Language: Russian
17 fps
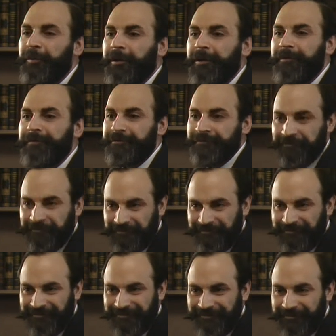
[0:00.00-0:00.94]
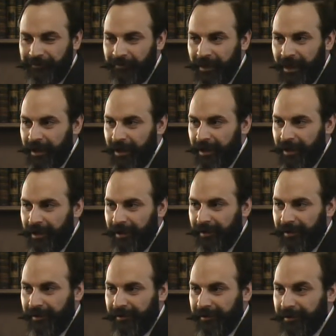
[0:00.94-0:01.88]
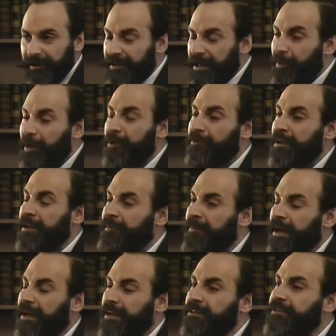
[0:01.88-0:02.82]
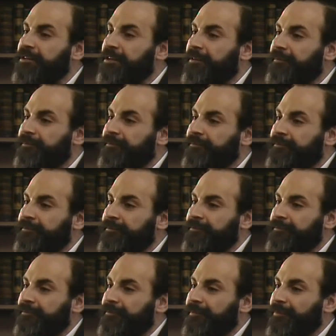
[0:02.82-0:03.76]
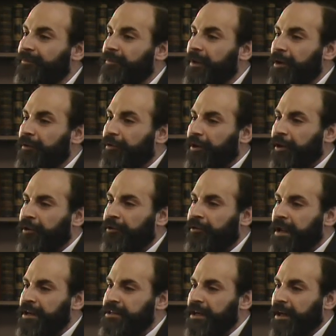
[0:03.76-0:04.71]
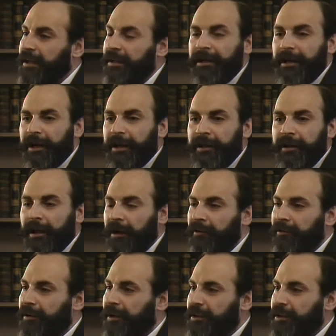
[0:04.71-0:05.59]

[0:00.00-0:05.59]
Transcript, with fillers: Эти чувства были всего лишь прикрытием мощного и давнего чувства соперничества